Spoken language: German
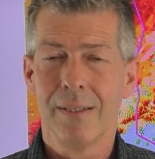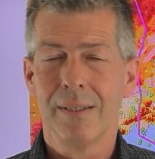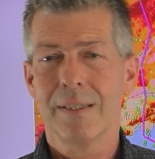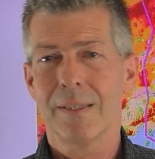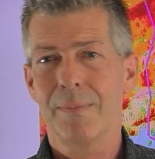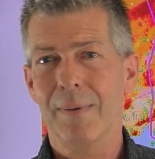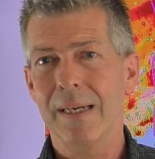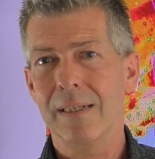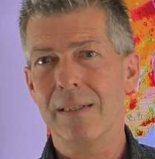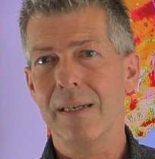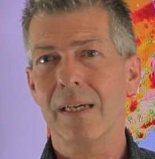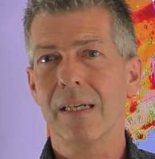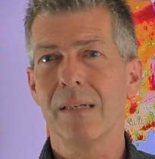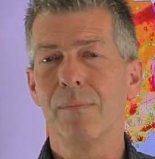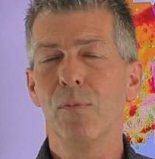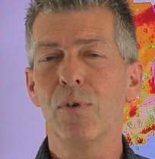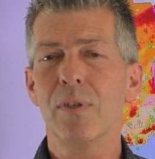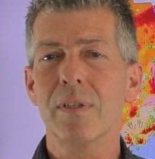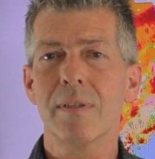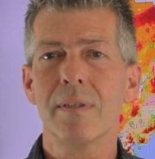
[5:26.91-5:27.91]
Zwei Tage
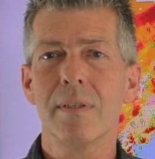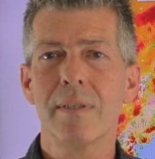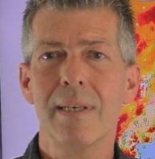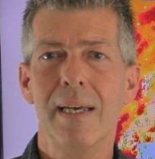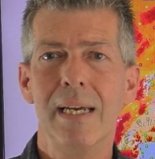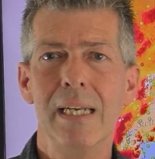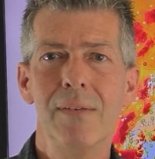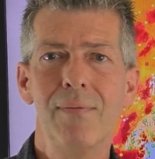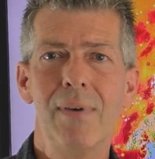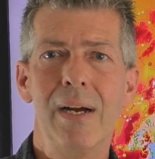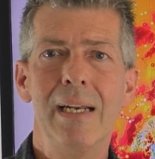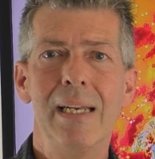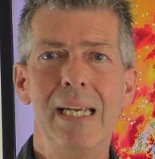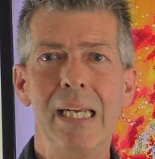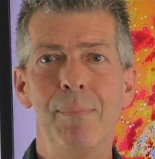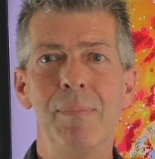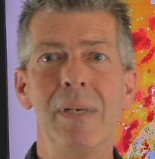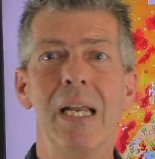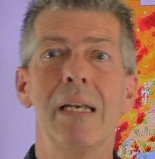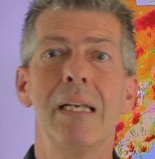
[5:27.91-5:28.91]
mussten sein, weil
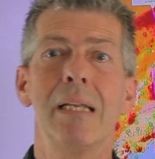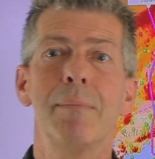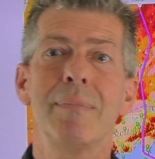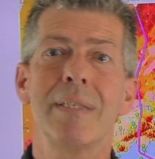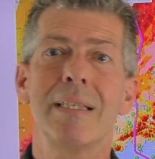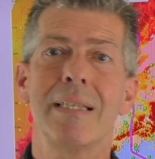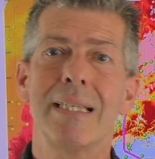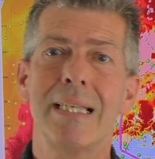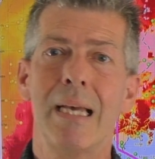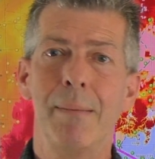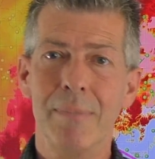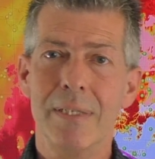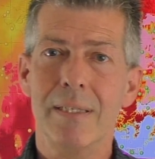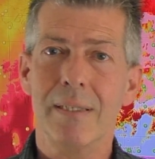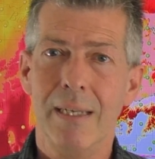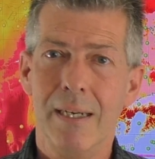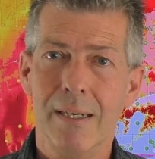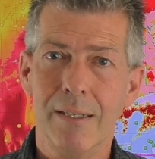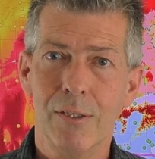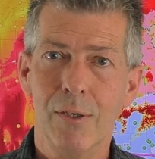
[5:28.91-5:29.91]
eben an dem
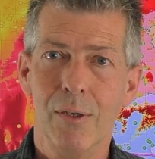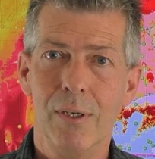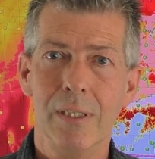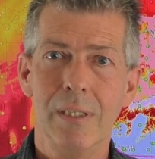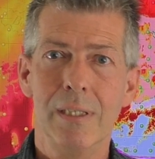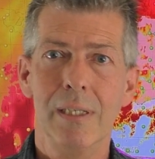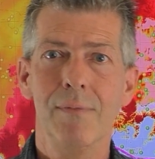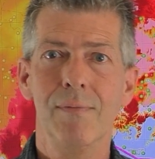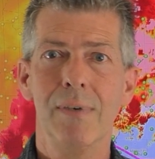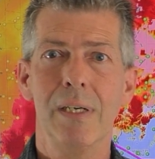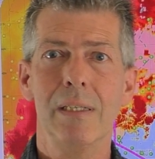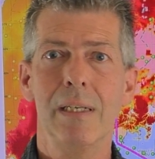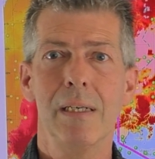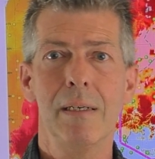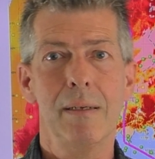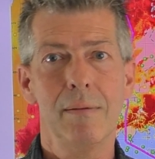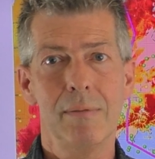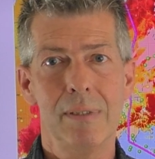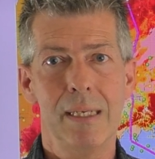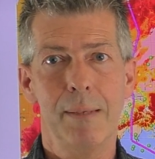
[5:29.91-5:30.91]
Samstag dort, den wir
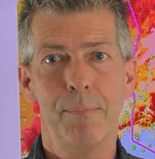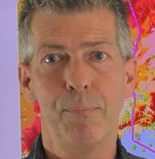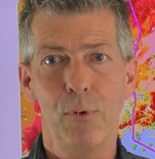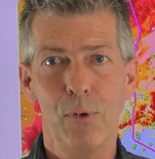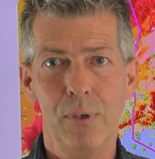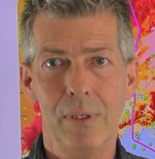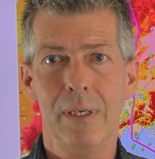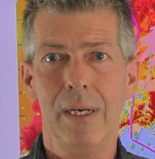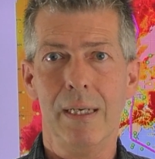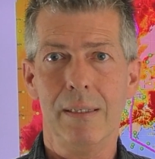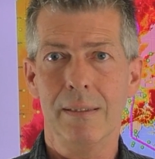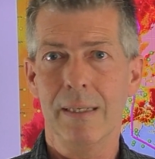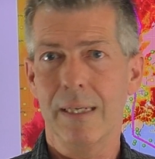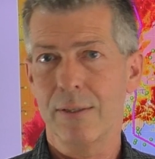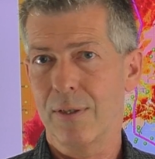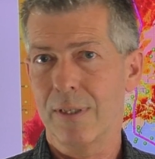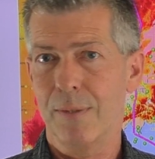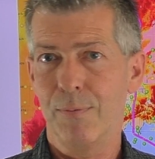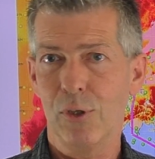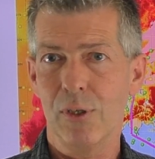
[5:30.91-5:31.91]
dann an der Brücke hatten,
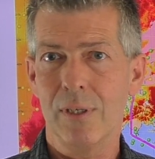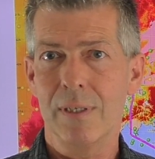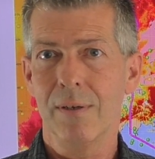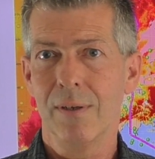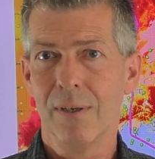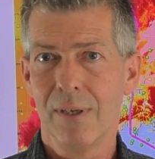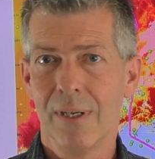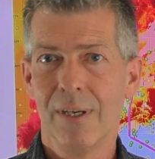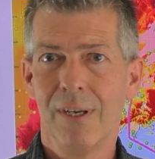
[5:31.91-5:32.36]
also zwischen